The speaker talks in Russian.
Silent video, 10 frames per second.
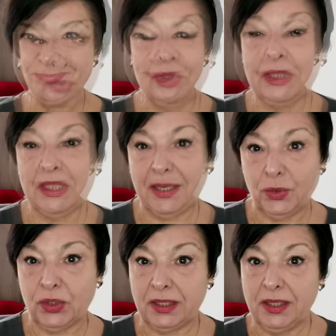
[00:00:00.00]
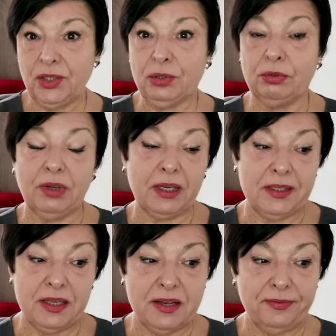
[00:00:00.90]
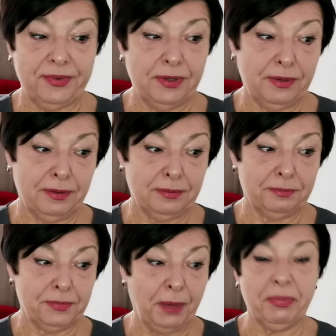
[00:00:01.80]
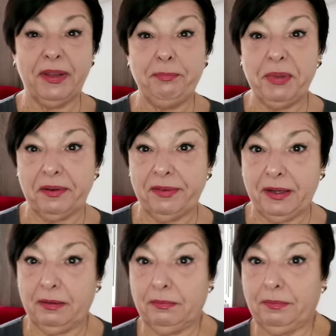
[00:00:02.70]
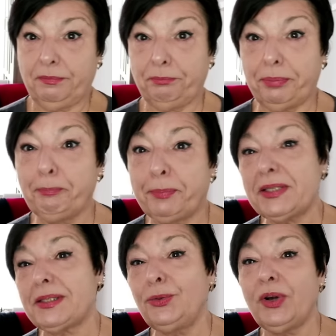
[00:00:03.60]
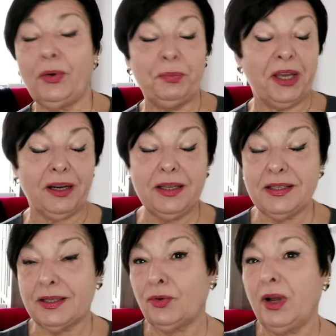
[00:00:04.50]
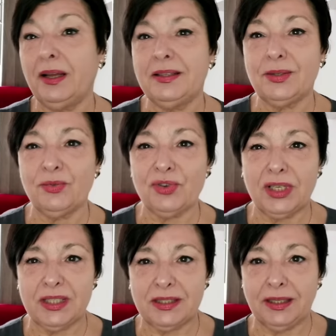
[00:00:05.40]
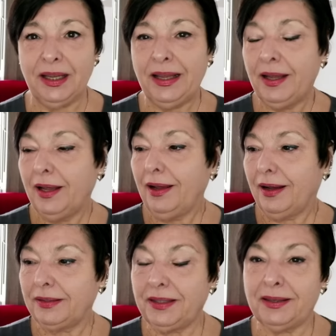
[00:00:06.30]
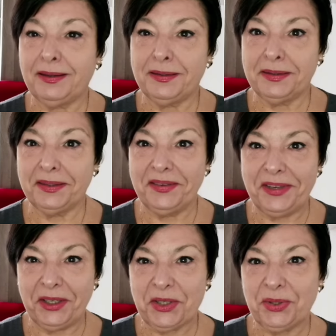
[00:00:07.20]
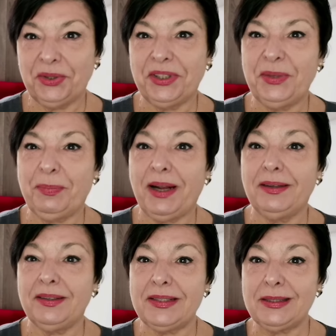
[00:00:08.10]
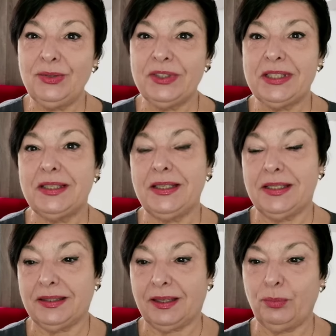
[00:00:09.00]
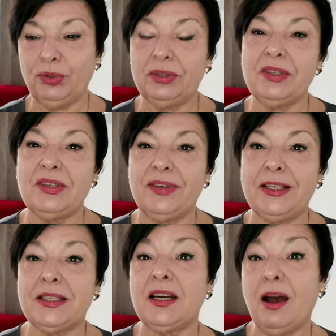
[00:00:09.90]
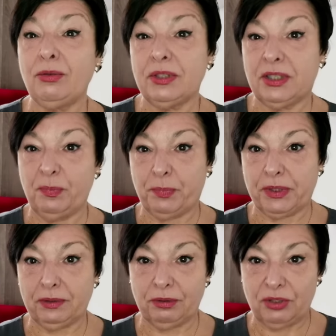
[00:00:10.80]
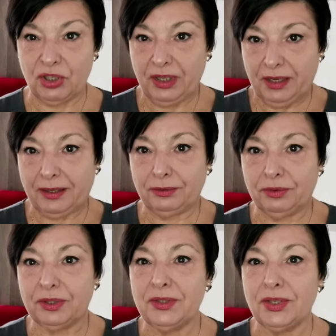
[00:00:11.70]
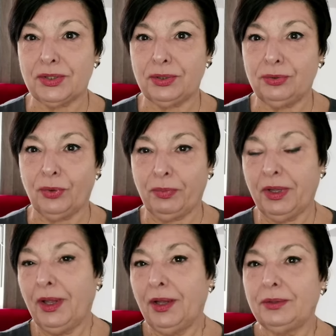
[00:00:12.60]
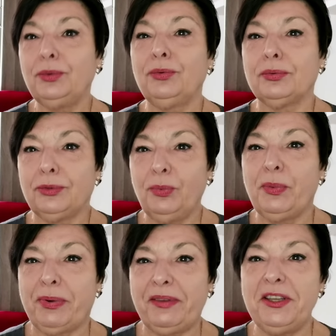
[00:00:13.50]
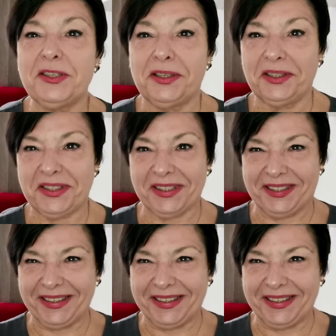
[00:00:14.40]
Нужно сразу сказать, что у хозяев э, я была первая прислуга, у меня Раиса ругается ужасно она э, говорит, что это неправильное слово здесь. Эта работа называется housekeeper, то есть человек, который держит дом. Ну, домоправительница